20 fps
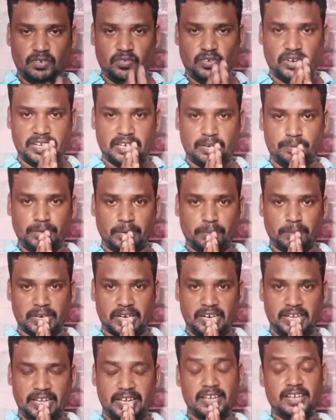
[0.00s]
வணக்கம்
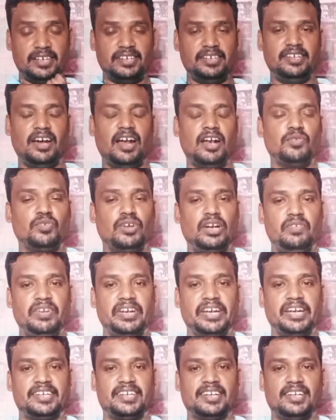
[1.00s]
நண்பர்களே நான் உங்கள்
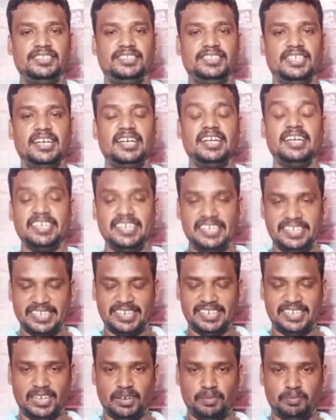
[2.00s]
வெங்கட்ராஜா இன்னைக்கு
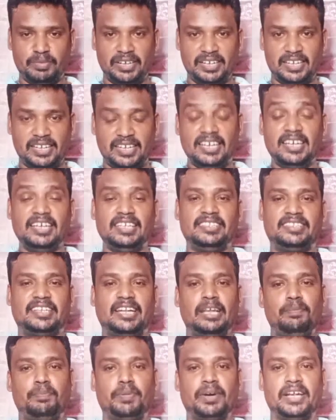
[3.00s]
நாம்
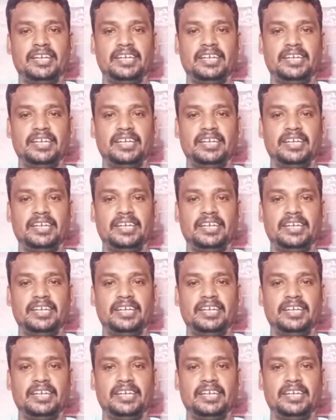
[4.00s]
திரைப்பட